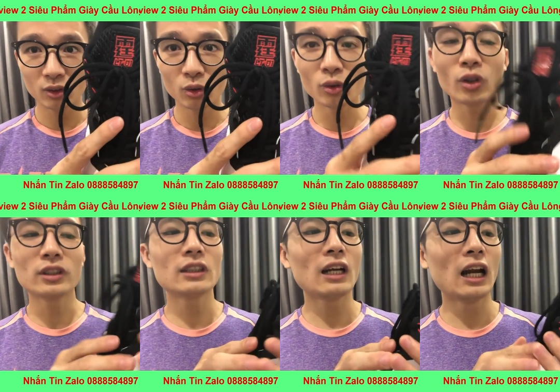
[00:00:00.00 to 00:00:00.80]
nó cũng có
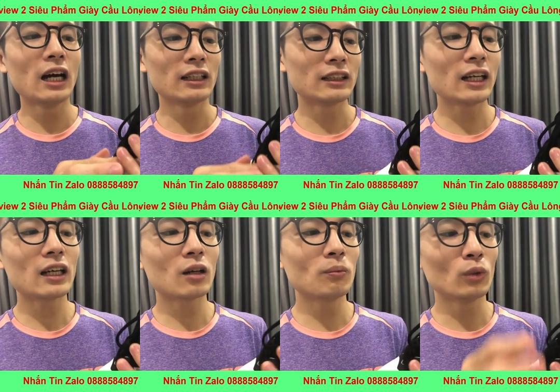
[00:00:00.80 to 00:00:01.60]
chữ
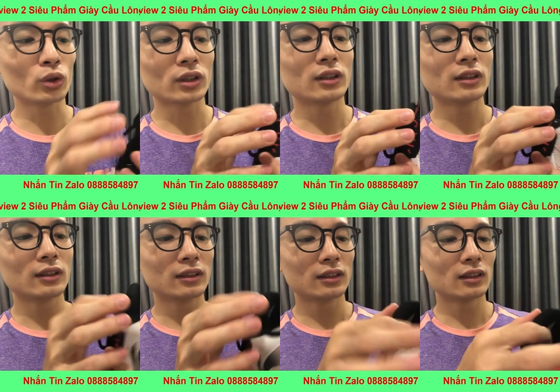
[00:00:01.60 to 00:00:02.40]
LT01.
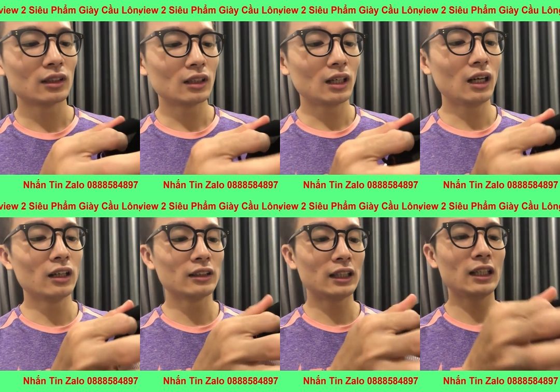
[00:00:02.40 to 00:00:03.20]

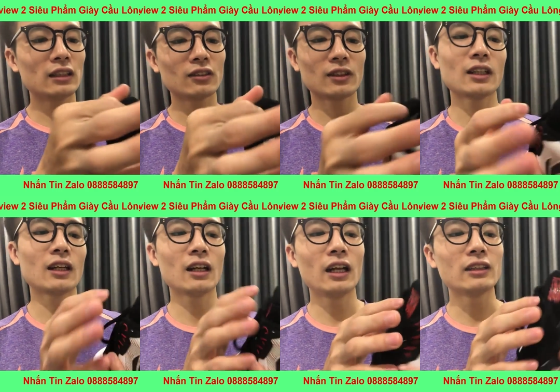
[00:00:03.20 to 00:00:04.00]
LT sao lại đặt
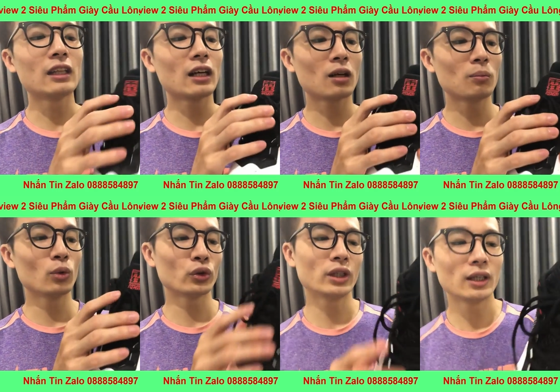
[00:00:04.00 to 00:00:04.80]
là
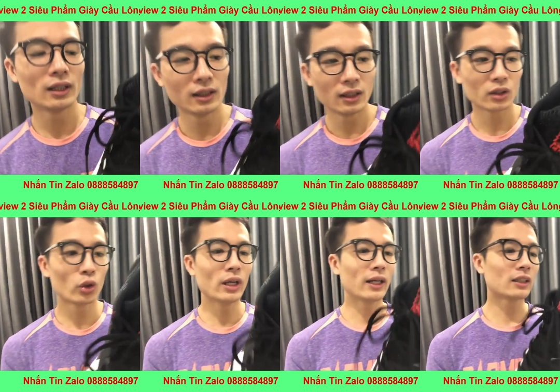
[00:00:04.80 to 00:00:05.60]
LT01 nhỉ?
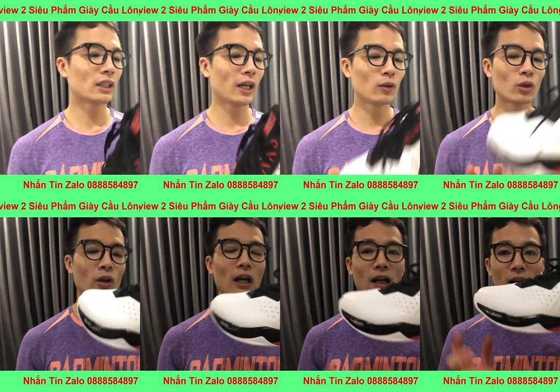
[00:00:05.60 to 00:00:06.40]
Đôi này tên của
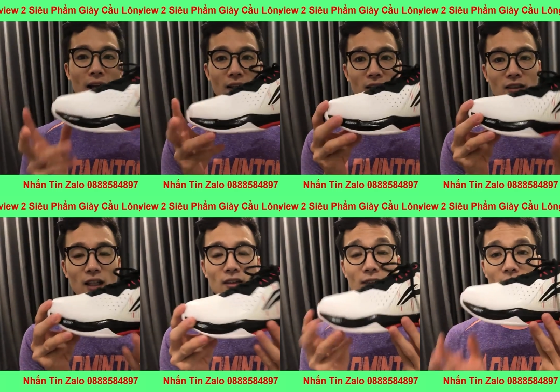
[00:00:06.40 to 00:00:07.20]
nó là Lightning
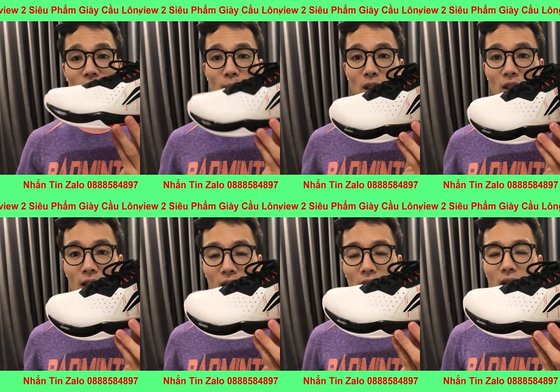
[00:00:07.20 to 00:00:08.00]
Thunder nha mọi người.
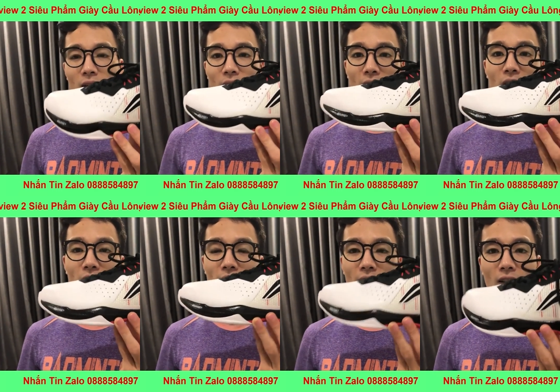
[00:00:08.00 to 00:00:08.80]

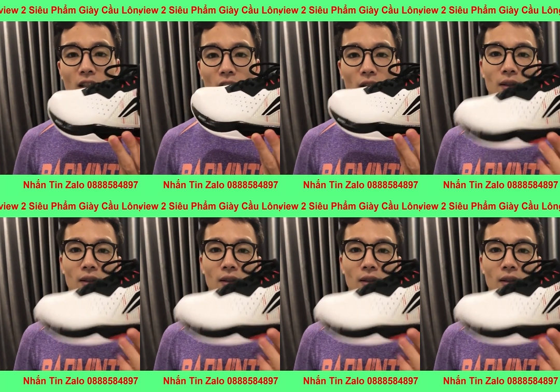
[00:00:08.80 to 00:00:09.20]
Lightning Thunder.